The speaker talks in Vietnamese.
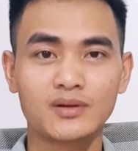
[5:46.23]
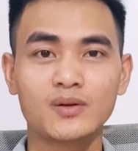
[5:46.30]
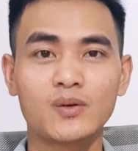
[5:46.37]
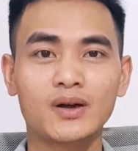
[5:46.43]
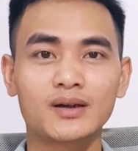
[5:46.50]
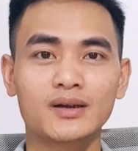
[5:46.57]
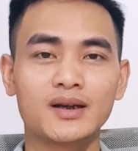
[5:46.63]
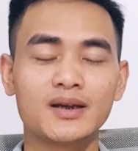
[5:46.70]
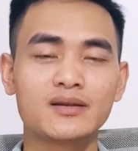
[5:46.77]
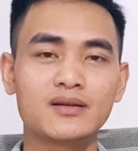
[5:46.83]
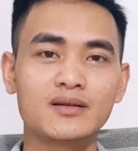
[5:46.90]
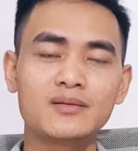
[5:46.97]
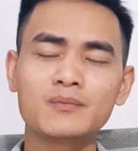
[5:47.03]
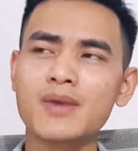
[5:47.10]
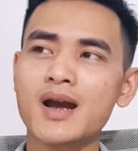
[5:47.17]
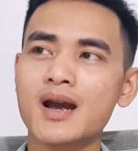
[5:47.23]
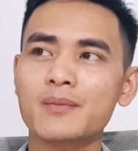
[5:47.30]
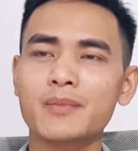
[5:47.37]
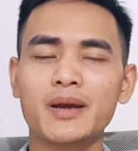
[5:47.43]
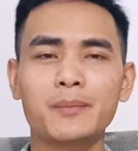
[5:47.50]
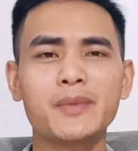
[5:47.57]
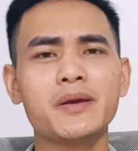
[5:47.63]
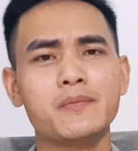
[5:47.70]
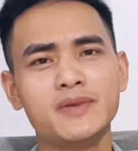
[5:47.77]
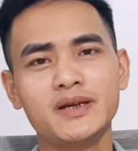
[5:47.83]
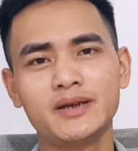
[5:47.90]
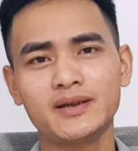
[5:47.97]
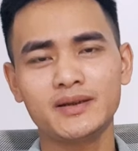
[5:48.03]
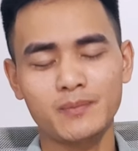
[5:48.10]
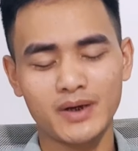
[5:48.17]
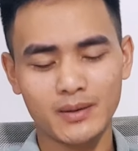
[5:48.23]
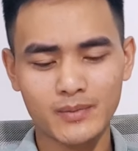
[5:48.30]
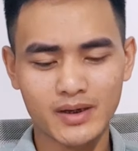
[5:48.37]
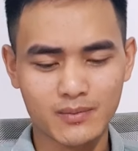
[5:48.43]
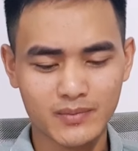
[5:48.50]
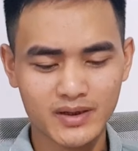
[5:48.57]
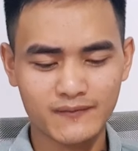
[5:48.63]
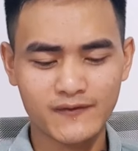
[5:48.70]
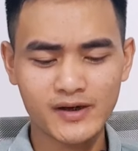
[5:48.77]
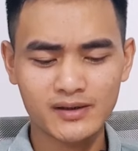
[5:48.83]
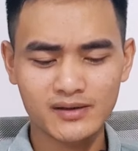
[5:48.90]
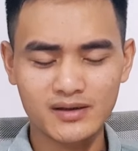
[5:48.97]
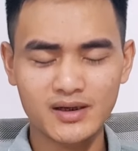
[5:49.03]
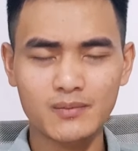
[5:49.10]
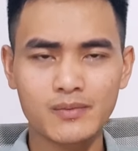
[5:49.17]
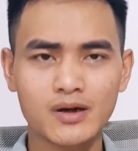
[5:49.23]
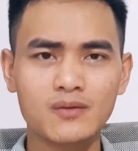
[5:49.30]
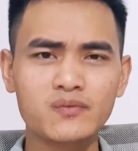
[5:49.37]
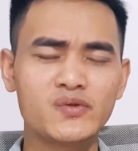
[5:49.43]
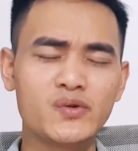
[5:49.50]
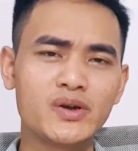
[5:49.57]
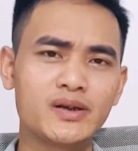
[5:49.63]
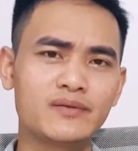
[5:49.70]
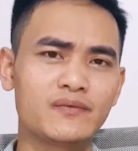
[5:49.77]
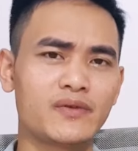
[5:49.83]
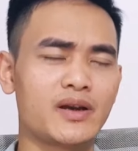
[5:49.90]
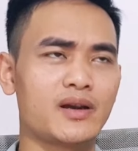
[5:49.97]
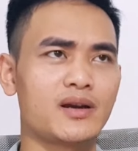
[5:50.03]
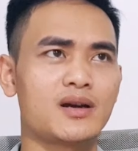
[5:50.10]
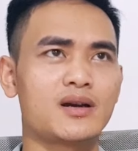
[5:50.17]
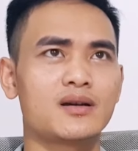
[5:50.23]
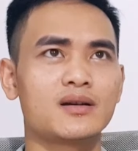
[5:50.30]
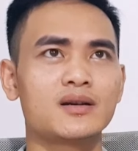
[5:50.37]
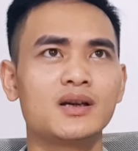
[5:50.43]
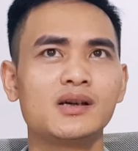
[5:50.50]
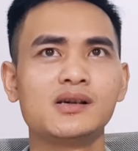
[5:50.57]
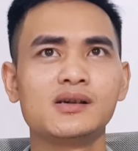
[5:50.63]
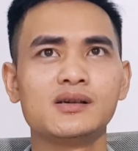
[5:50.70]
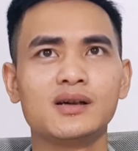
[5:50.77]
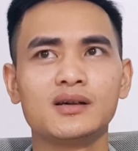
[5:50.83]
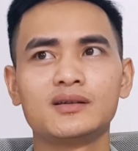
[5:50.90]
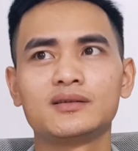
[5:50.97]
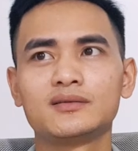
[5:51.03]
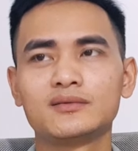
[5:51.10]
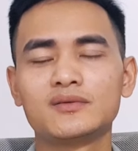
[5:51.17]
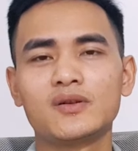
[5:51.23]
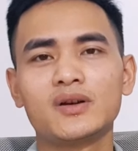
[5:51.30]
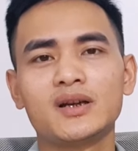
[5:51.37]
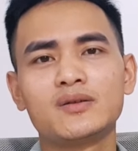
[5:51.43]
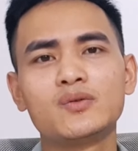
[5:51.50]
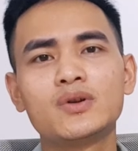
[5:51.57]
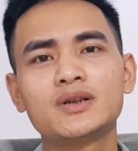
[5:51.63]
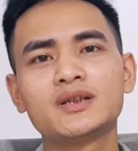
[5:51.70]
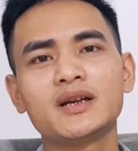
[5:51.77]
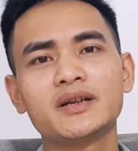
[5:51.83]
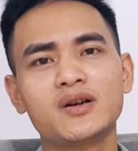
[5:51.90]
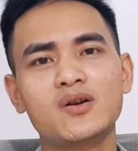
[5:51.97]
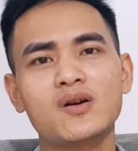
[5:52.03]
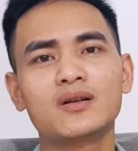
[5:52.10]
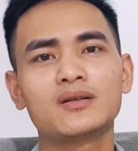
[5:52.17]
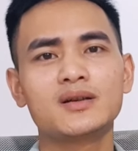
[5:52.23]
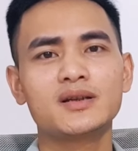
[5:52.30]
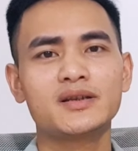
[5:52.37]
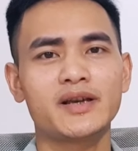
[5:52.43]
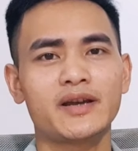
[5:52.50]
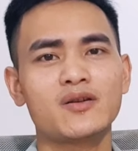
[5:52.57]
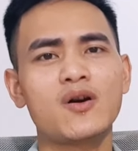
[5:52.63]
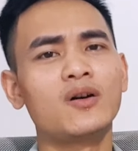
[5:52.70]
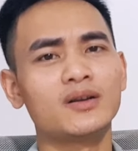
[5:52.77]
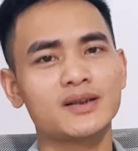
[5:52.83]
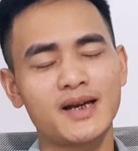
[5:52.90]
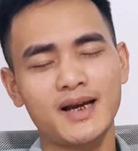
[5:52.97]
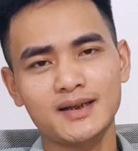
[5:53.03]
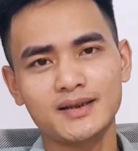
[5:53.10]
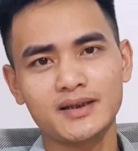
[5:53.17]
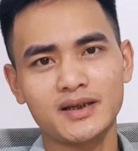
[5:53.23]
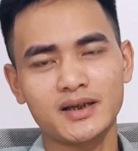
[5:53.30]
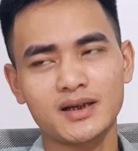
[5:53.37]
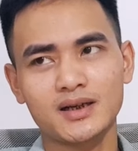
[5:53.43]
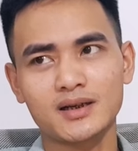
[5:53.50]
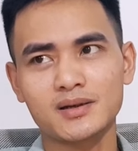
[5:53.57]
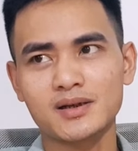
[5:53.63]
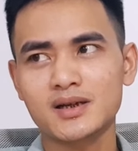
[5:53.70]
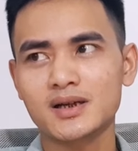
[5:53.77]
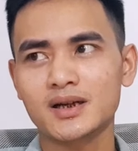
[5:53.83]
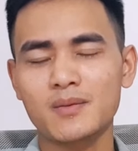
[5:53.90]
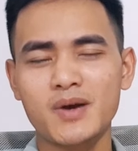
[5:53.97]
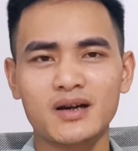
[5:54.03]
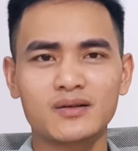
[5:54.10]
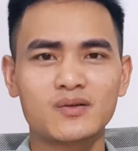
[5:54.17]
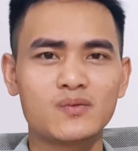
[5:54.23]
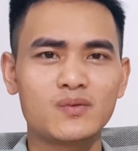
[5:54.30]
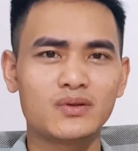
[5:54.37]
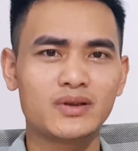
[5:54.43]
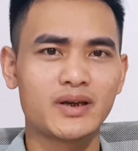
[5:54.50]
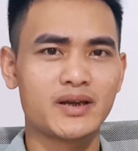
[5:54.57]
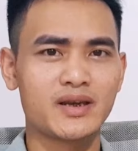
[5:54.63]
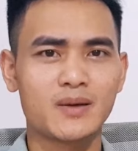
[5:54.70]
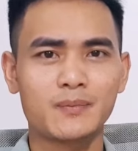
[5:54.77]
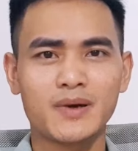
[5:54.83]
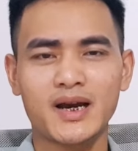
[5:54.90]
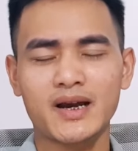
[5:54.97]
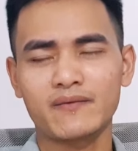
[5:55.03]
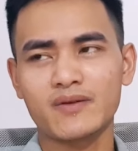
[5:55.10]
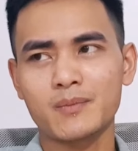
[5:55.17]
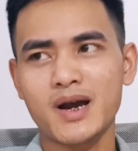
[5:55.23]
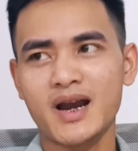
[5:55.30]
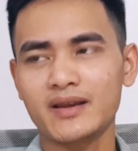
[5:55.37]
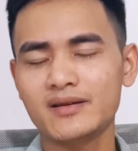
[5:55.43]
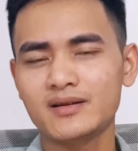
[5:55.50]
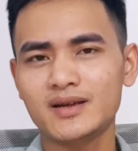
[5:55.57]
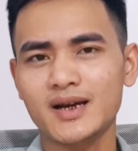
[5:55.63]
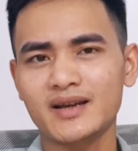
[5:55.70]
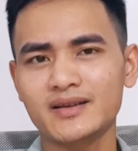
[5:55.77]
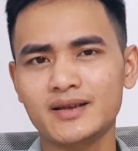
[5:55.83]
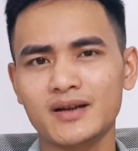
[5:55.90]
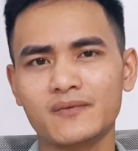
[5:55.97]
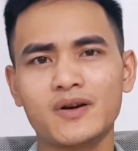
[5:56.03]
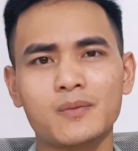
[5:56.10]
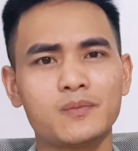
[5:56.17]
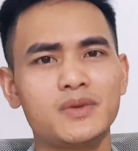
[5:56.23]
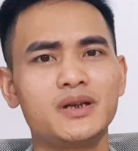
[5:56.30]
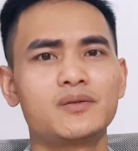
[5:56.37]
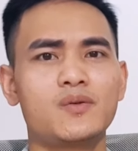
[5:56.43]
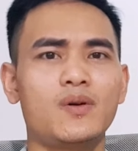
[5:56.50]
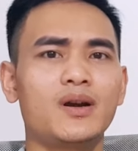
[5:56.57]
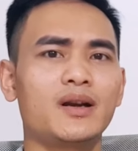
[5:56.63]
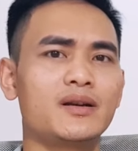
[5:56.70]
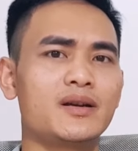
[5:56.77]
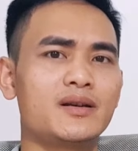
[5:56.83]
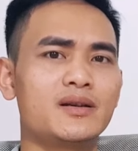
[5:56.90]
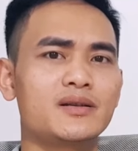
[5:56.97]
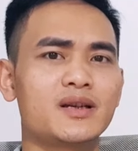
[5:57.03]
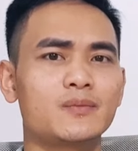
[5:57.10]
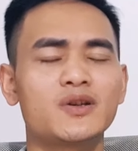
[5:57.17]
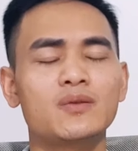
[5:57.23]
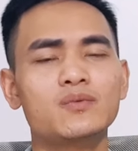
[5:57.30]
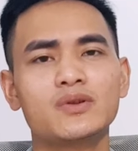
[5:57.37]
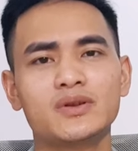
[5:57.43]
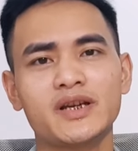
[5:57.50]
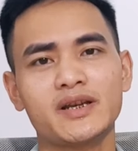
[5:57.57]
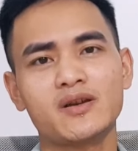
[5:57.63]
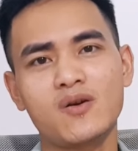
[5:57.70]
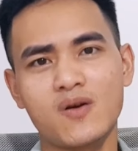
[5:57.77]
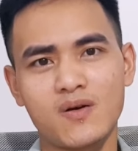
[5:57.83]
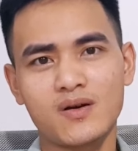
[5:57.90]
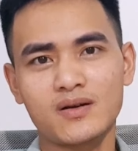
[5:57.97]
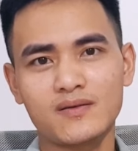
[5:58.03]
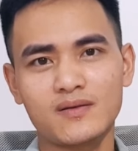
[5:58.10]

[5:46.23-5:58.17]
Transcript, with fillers: hoặc là những bà mẹ bỉm đi mẹ bỉm đi viết những cái blog chuyên về uh, gọi là nuôi dạy con ờ, trẻ nhỏ chẳng hạn thì uh, các bạn cũng có thể nhập hàng và bán những cái sản phẩm liên quan đến chăm sóc cho trẻ nhỏ